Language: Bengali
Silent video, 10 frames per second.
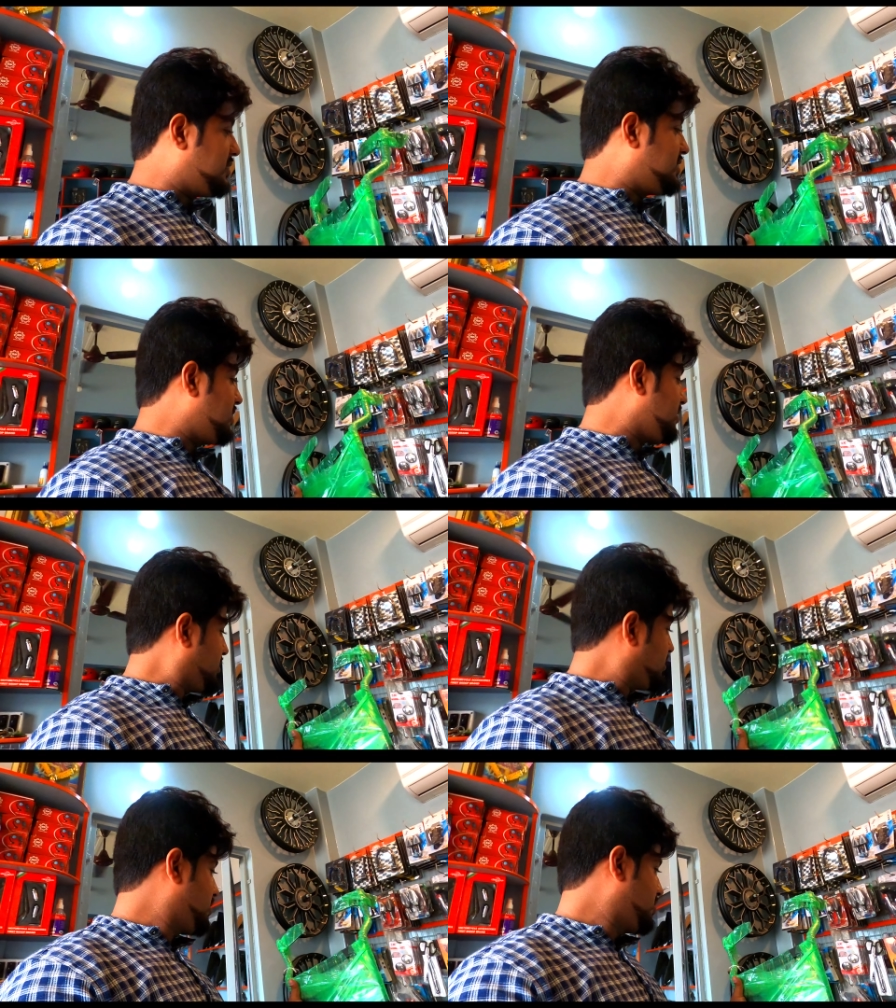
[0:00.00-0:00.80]
দেখছি এটা
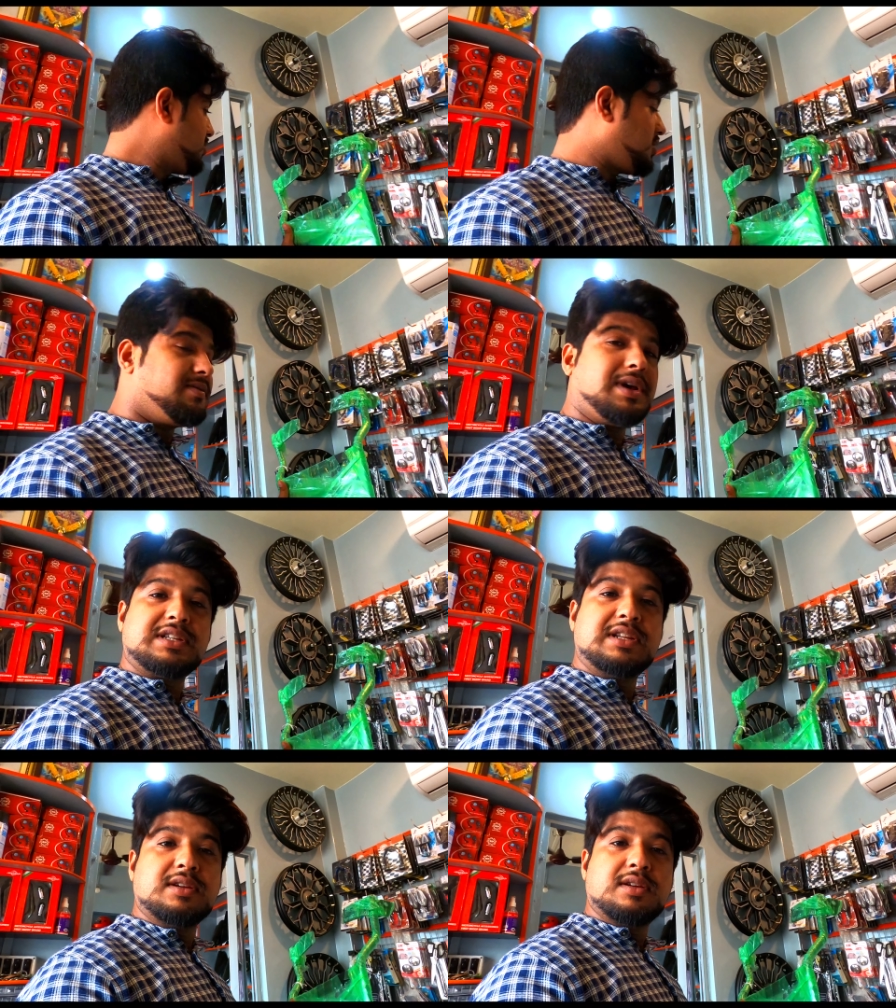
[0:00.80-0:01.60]

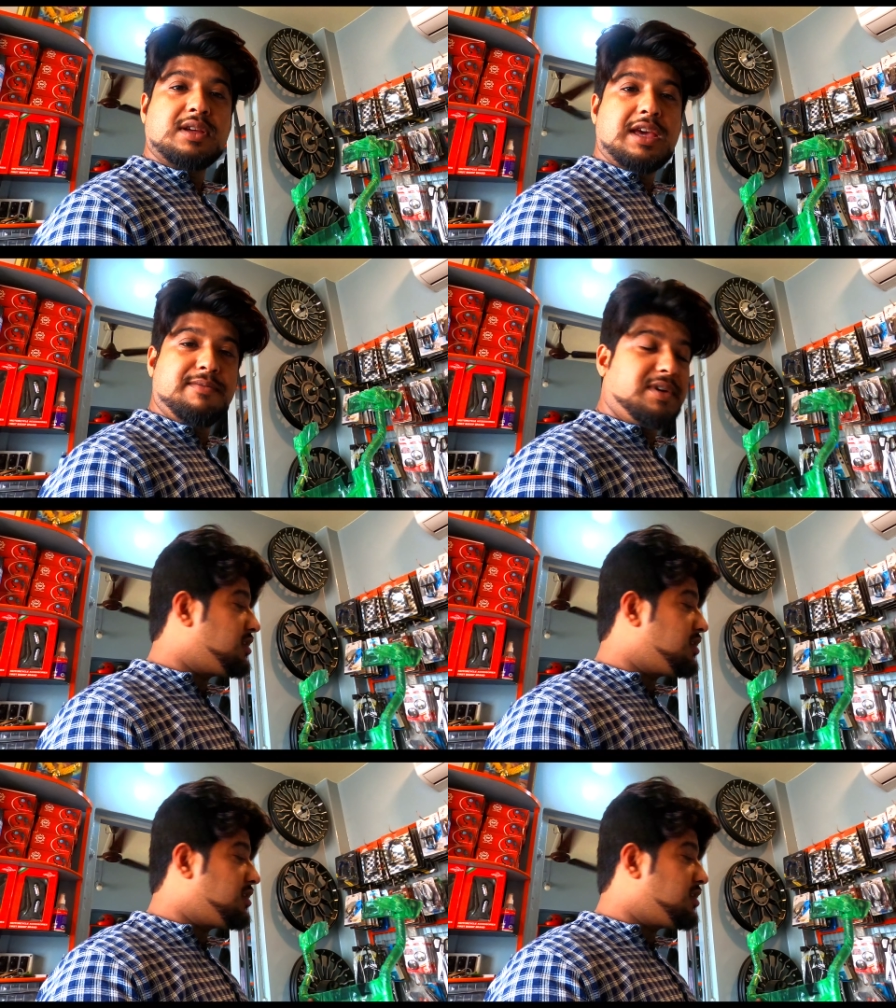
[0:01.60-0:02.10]
অবভিয়াসলি হেভি